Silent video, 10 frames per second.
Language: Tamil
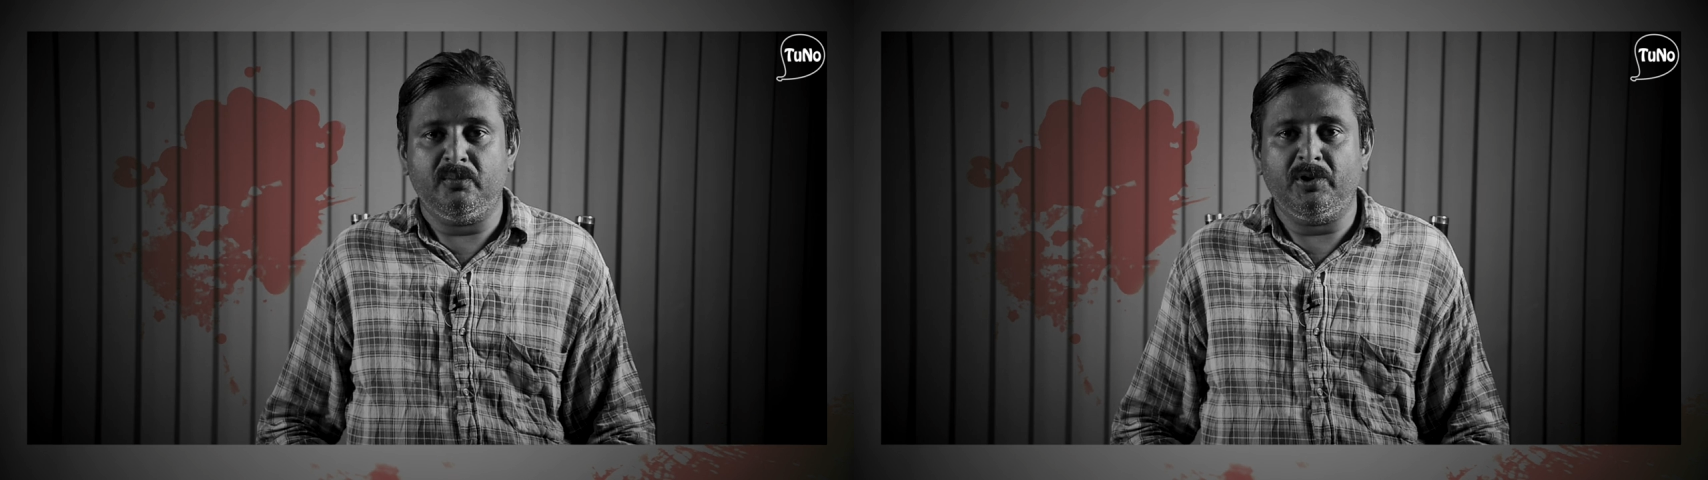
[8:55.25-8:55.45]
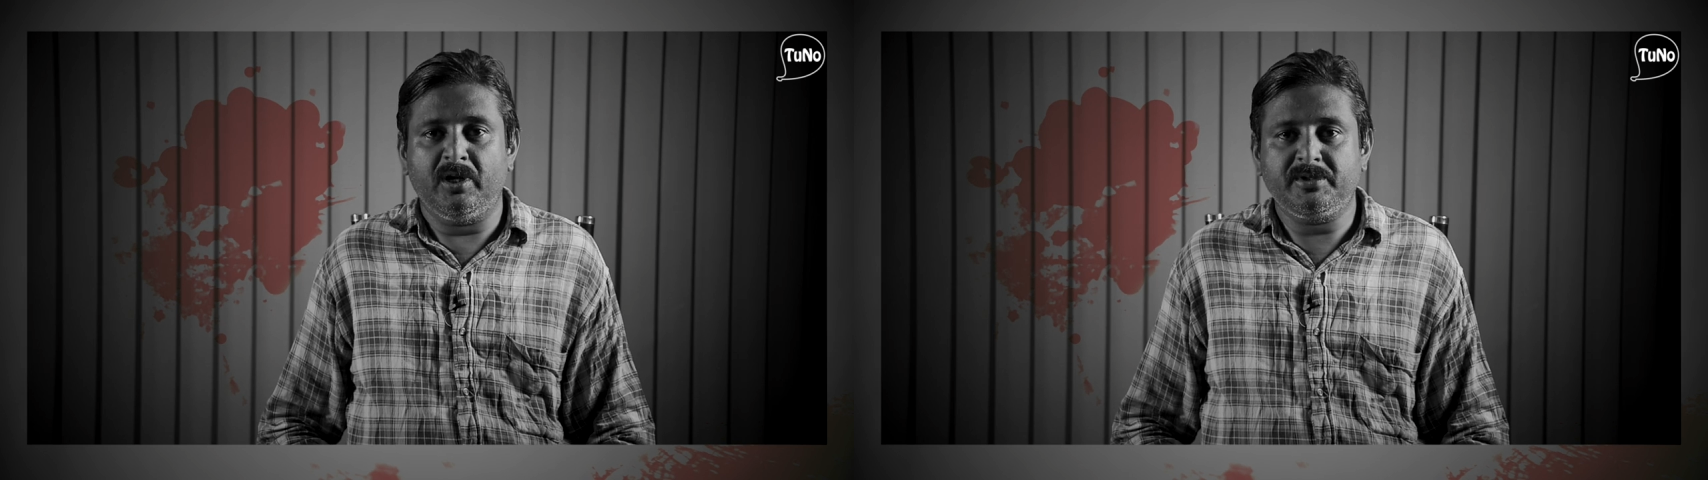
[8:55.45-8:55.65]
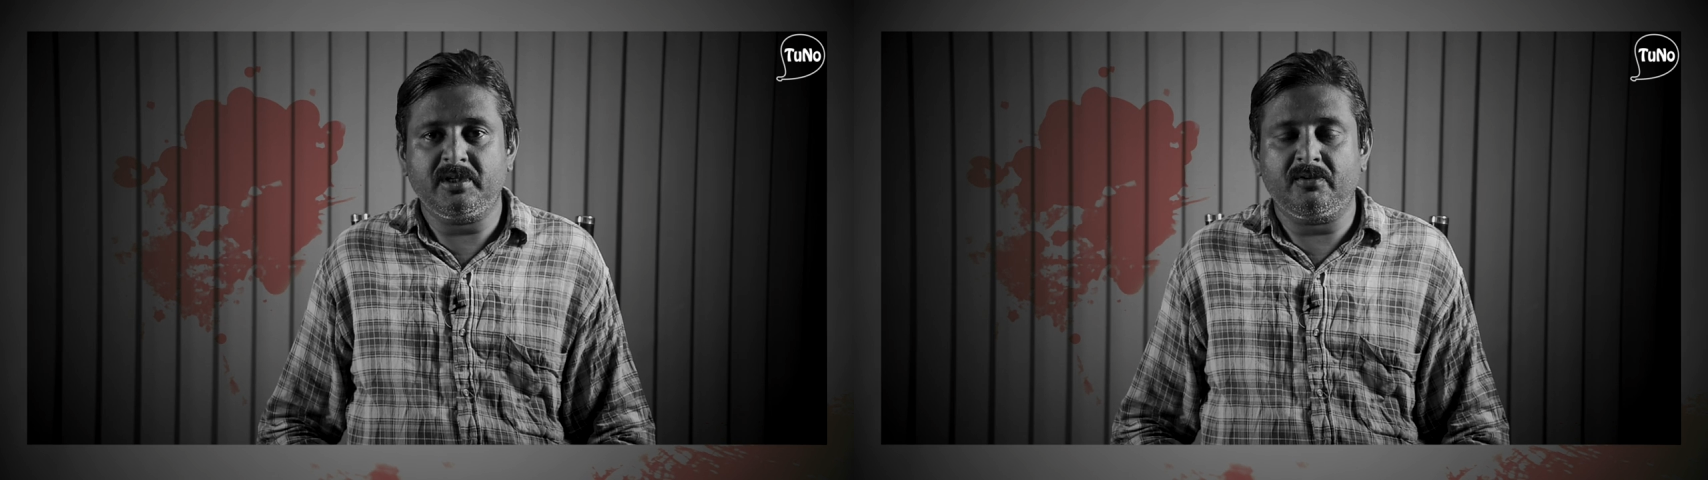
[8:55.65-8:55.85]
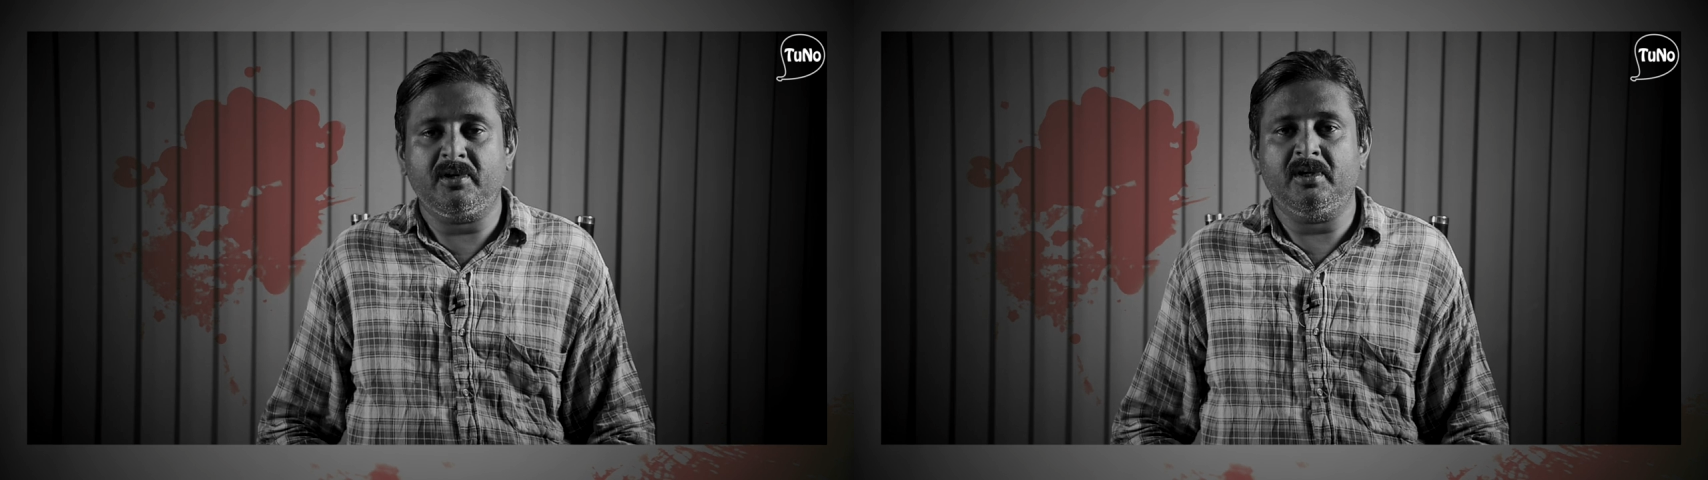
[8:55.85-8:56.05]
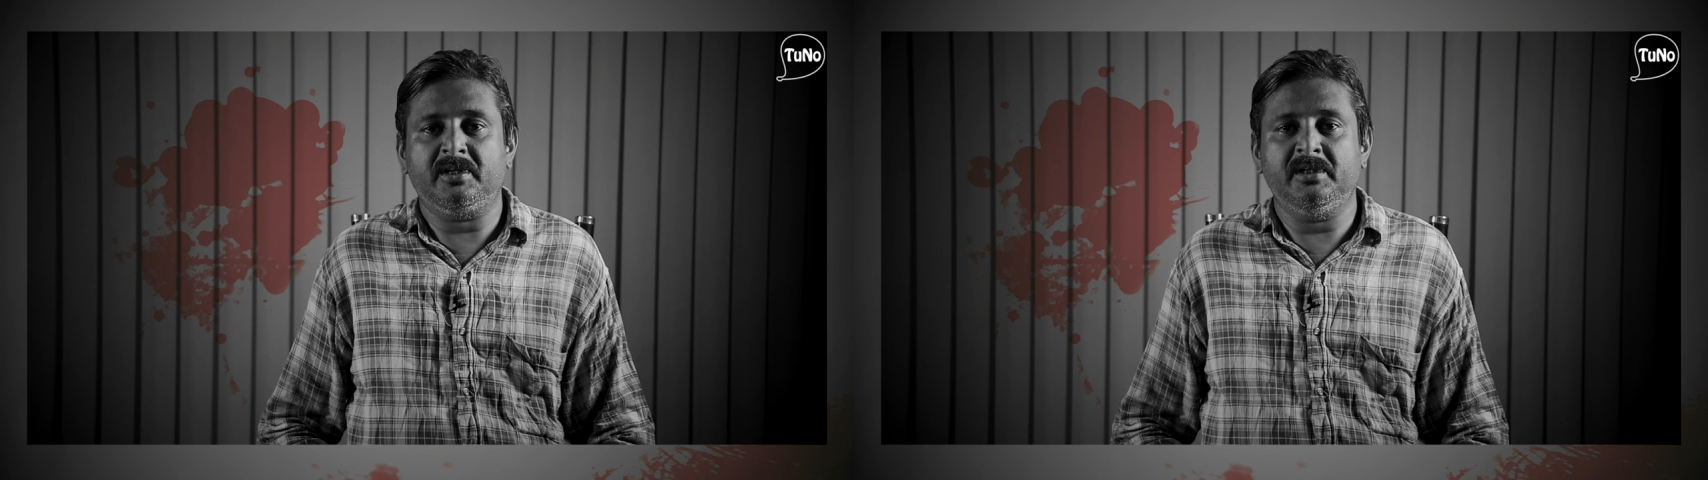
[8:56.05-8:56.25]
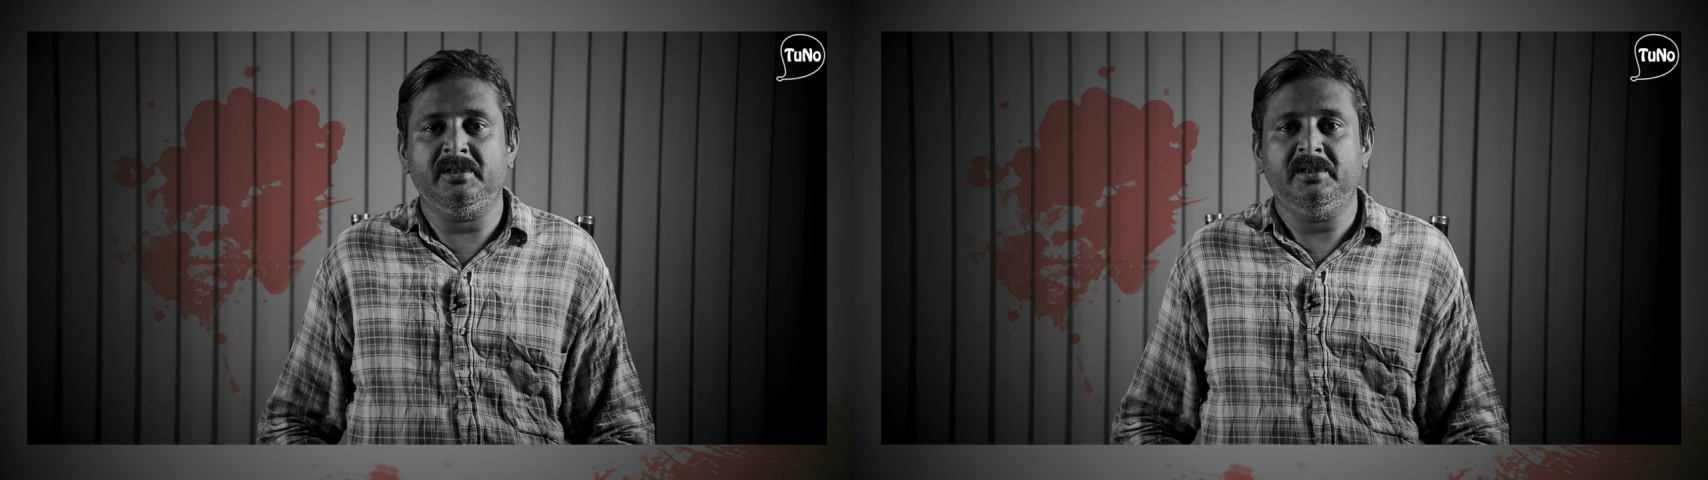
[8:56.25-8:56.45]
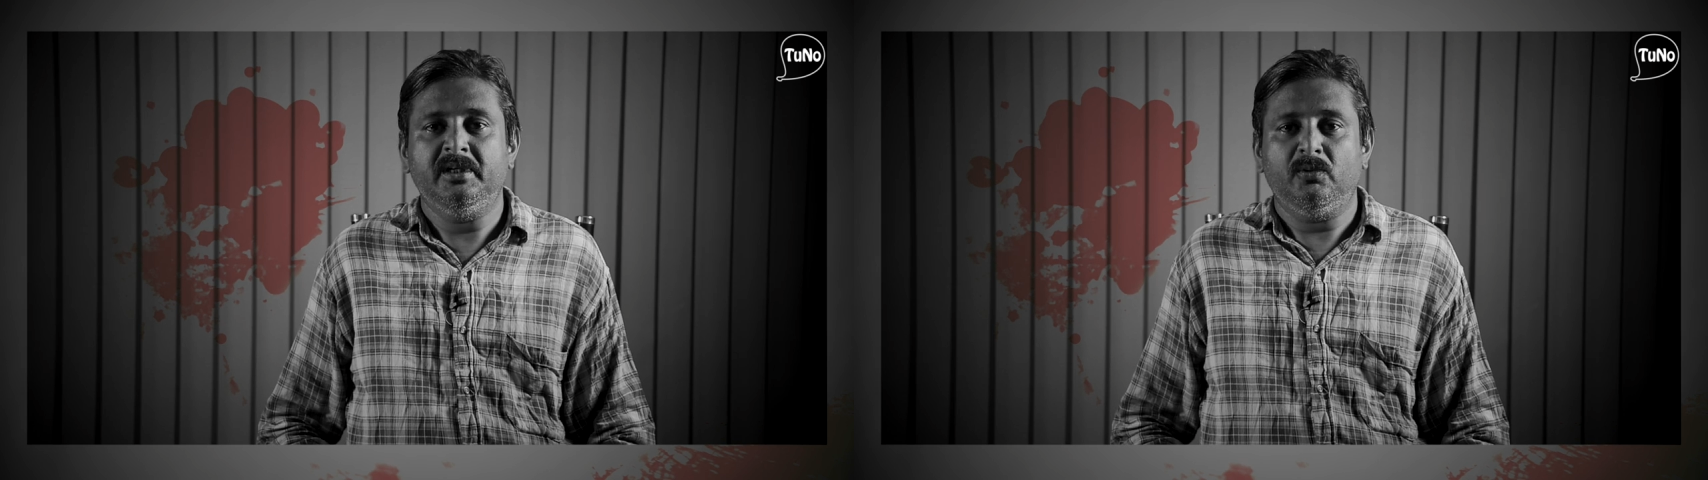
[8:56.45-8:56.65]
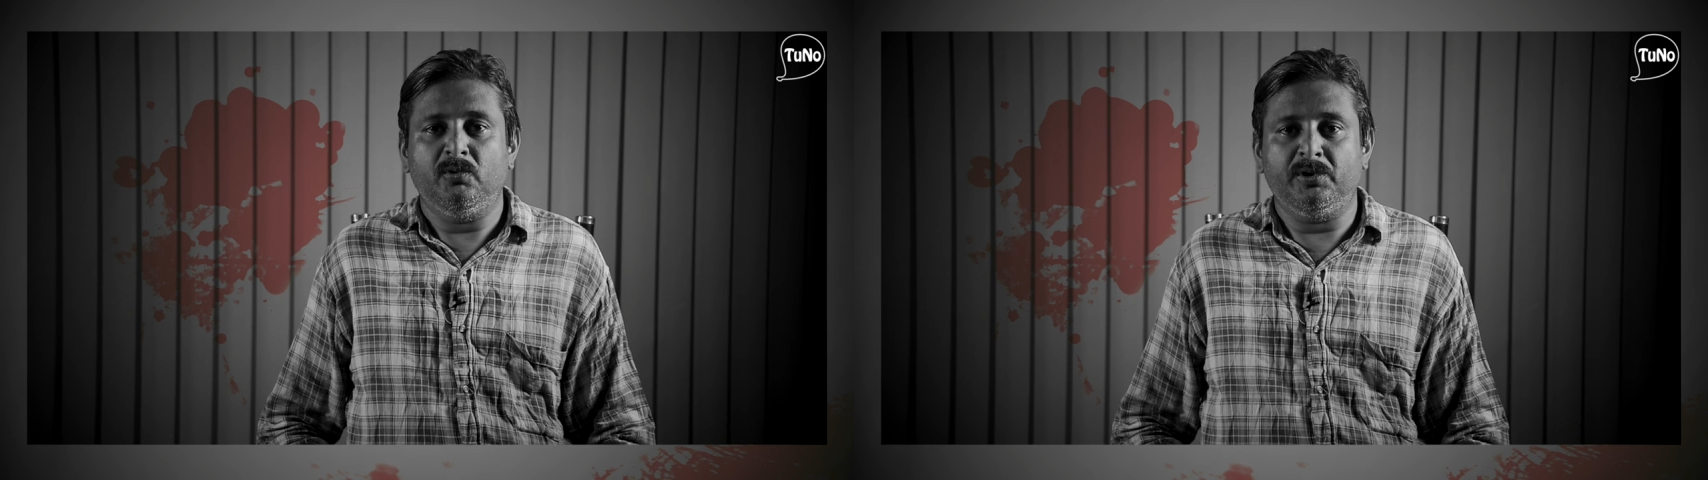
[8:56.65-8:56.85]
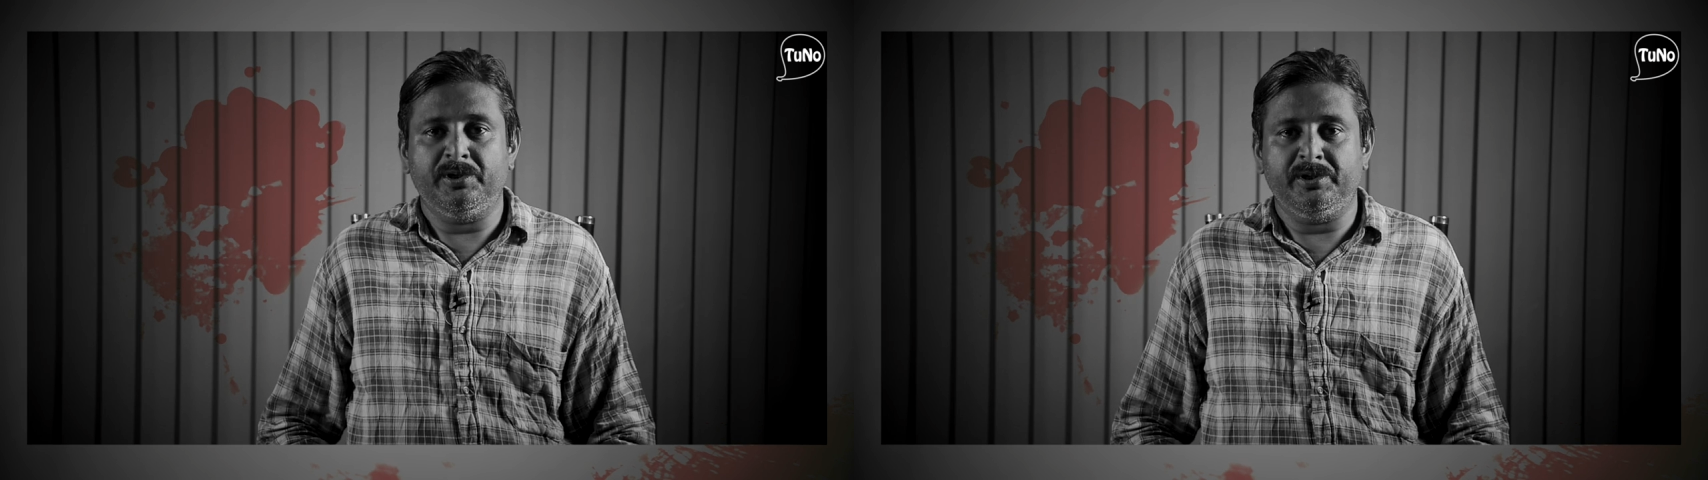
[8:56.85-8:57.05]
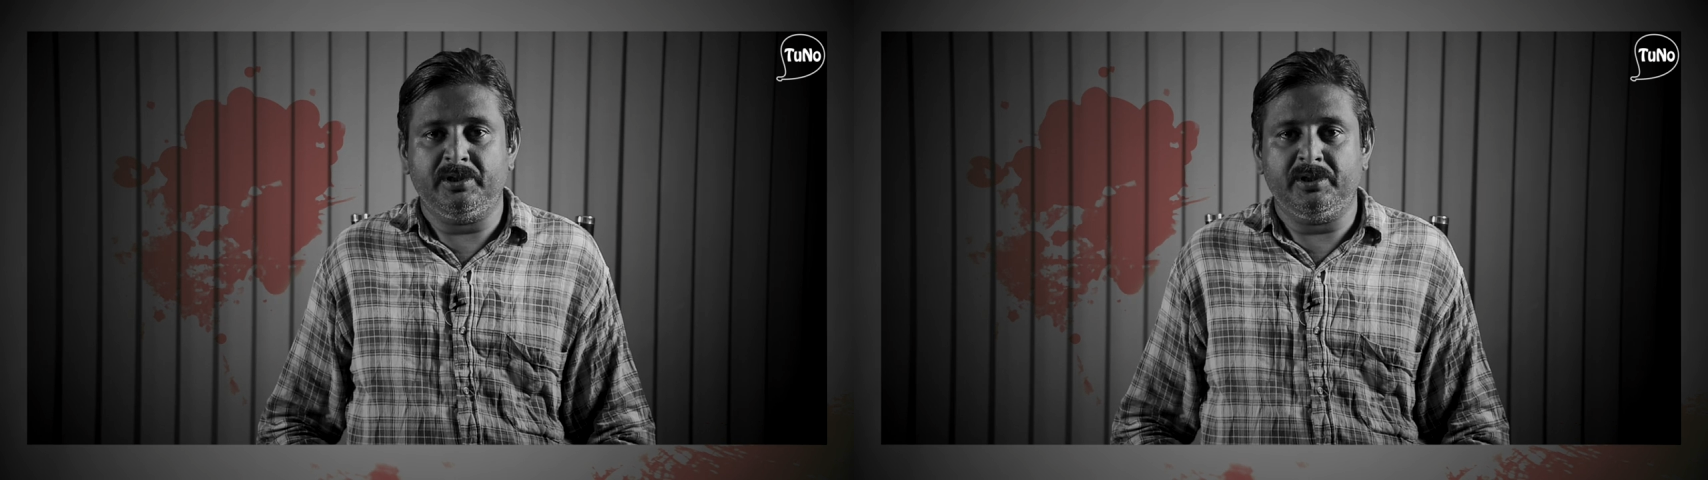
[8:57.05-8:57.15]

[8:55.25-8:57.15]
முதலமைச்சர் அவர்களுக்கு ஒரு